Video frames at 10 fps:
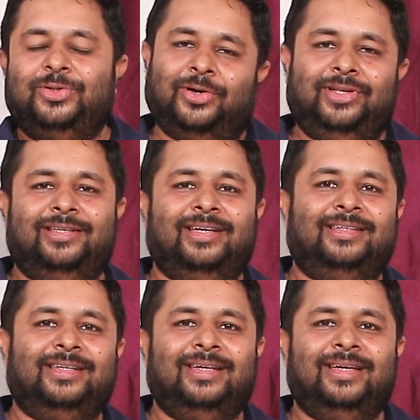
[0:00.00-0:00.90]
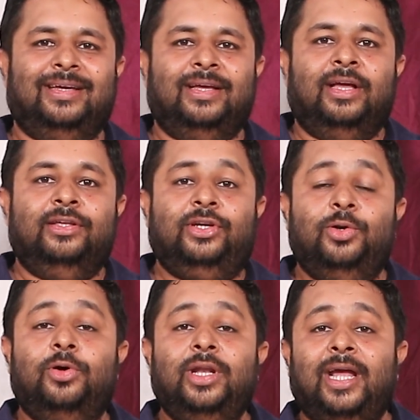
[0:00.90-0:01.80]
चौधरी सर से
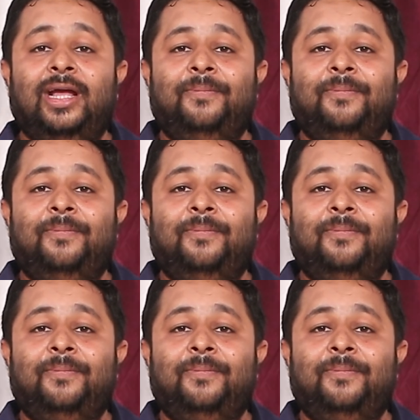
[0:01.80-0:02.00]
जिन्होंने